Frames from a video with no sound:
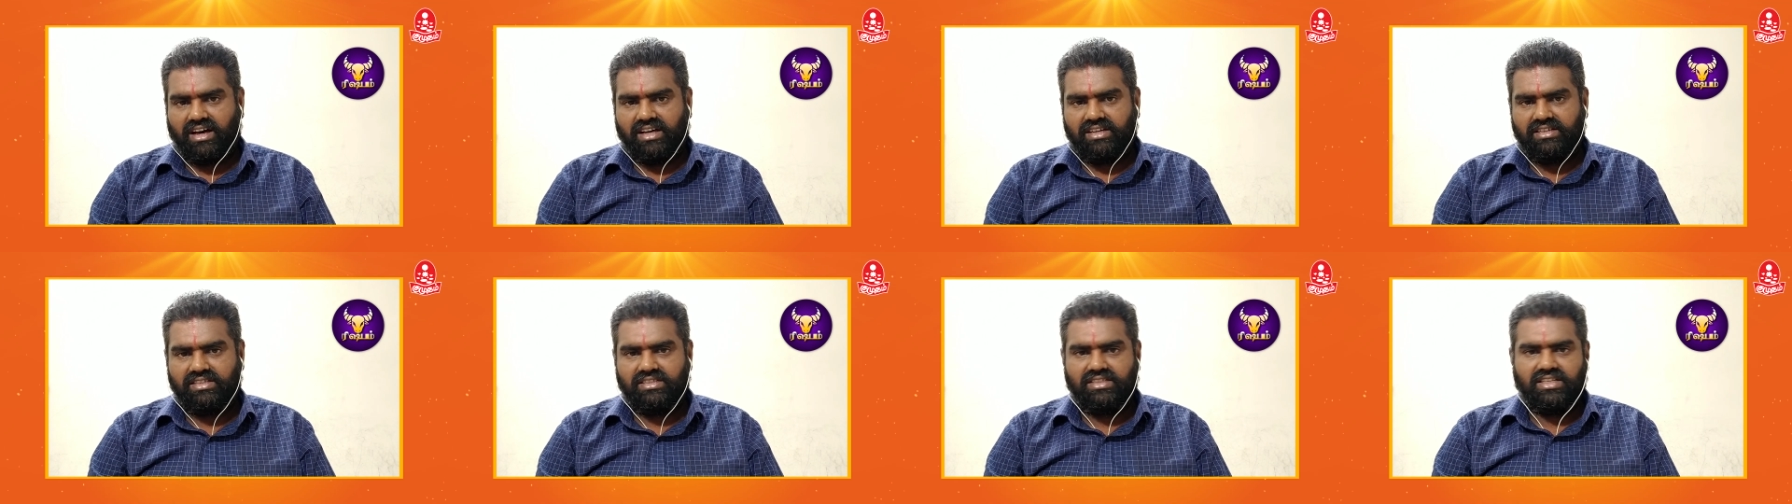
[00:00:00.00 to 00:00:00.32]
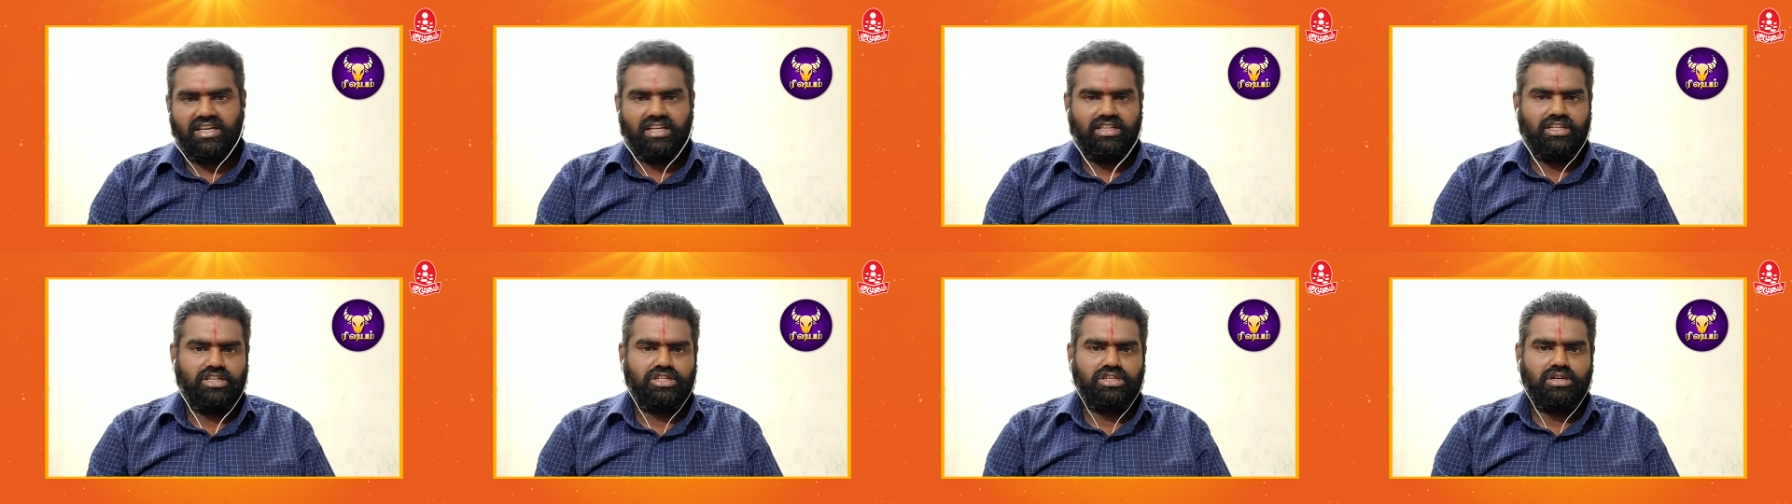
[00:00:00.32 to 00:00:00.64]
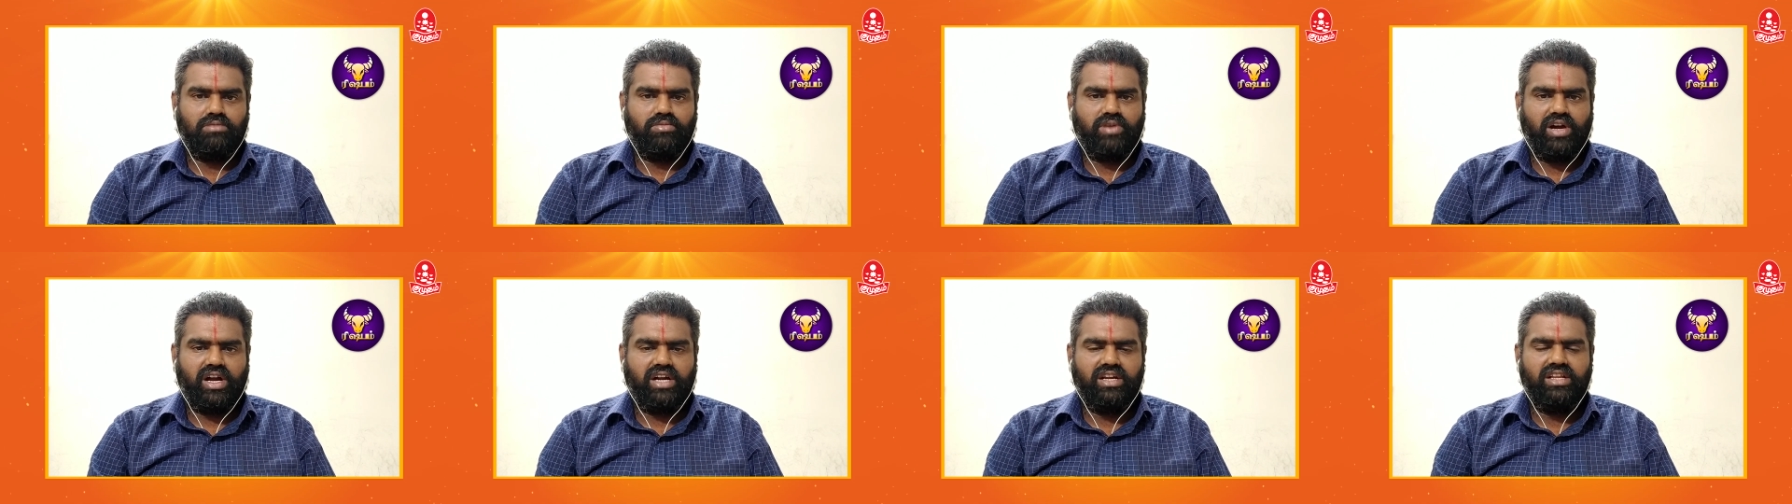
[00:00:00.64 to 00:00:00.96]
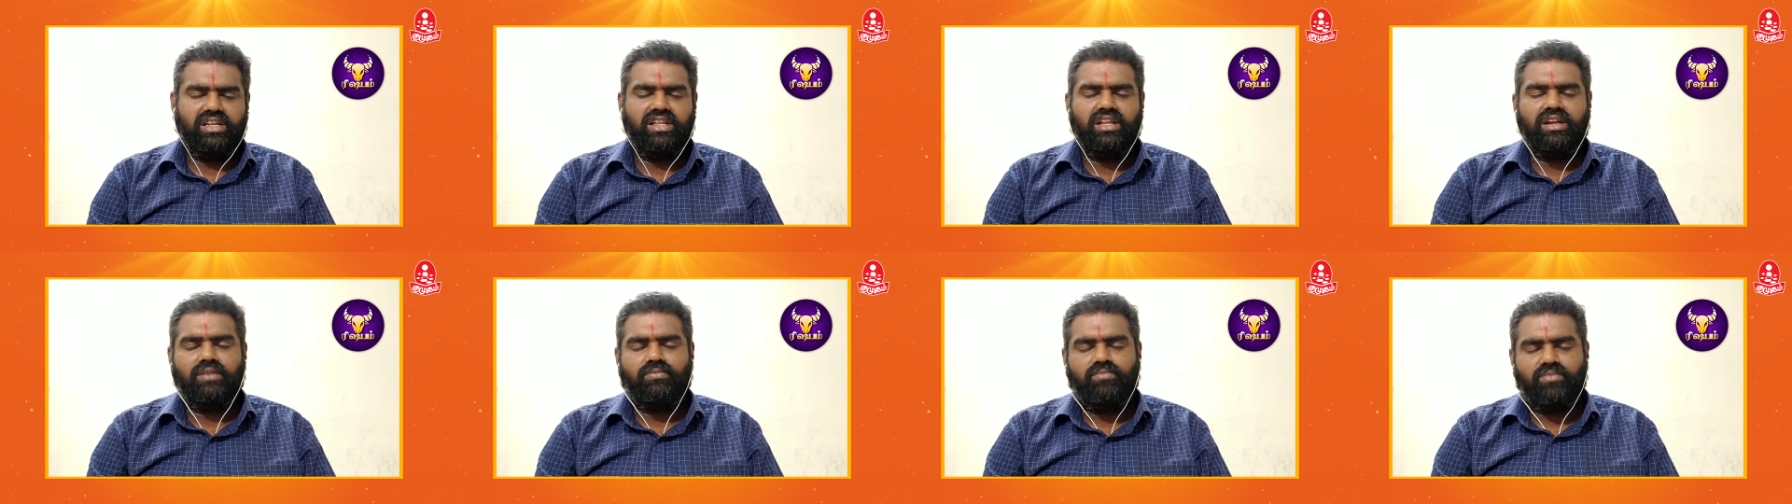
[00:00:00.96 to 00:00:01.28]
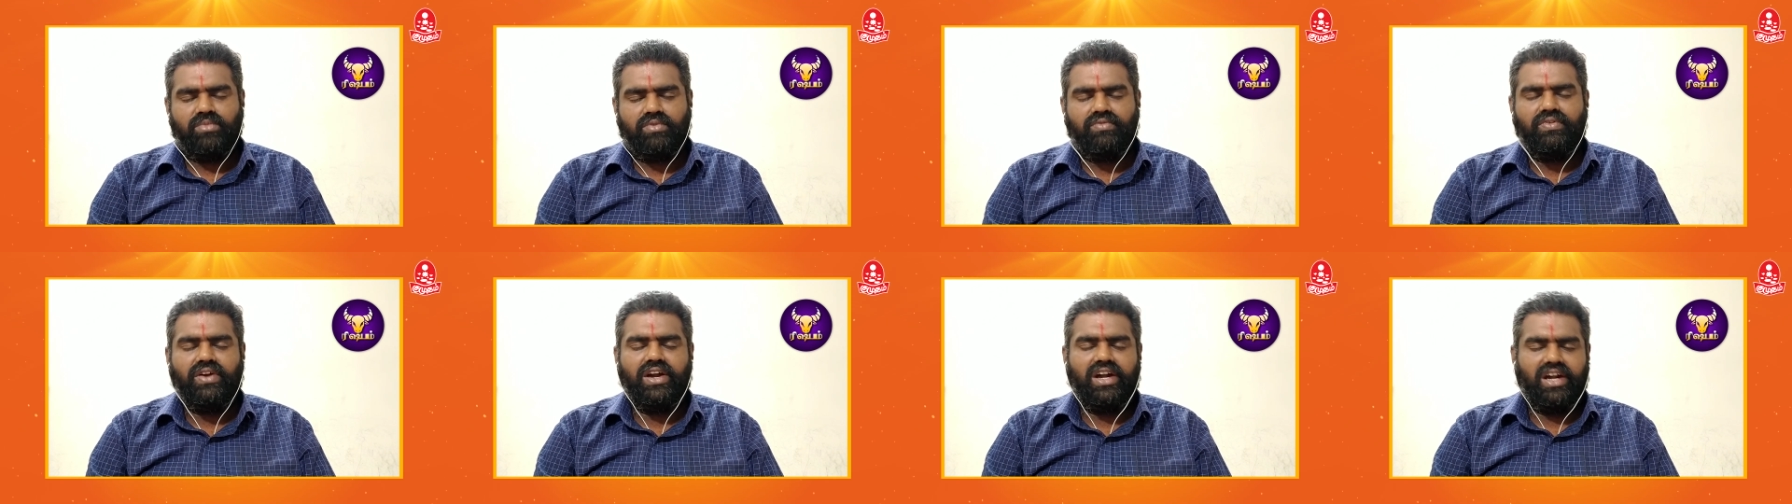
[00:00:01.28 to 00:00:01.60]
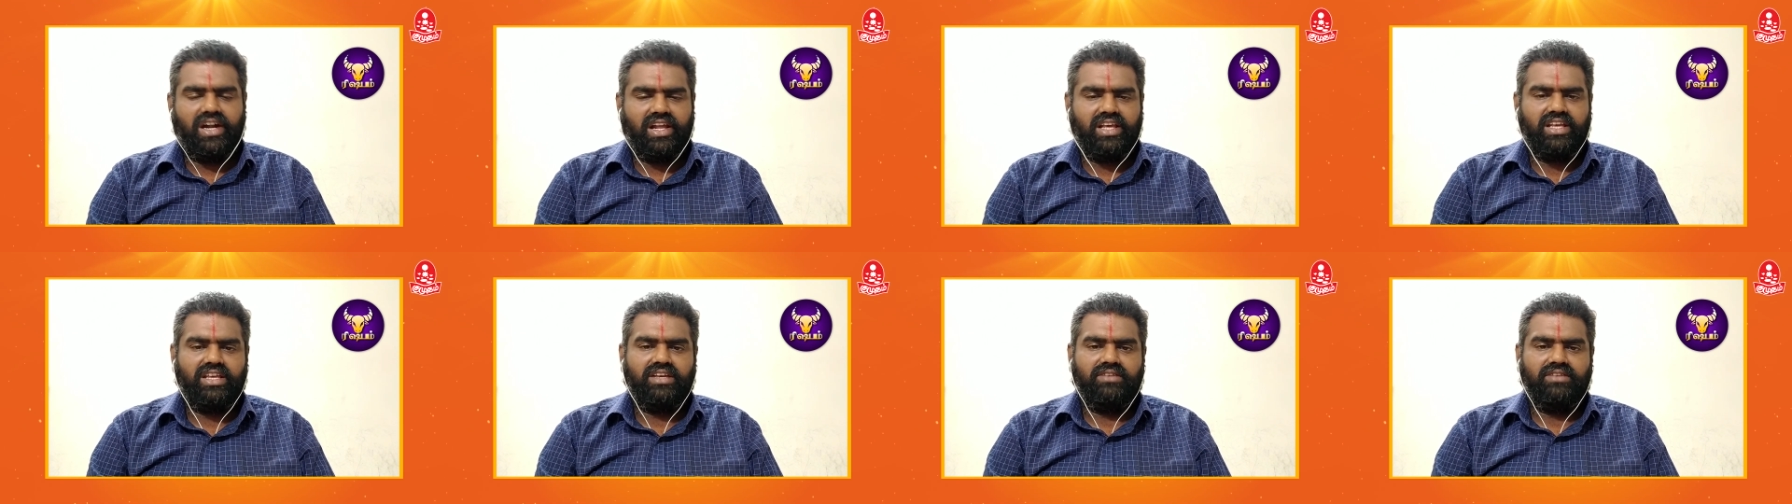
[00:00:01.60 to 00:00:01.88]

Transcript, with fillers: ஆறு அதிர்ஷ்டமான நிறம் வெள்ளை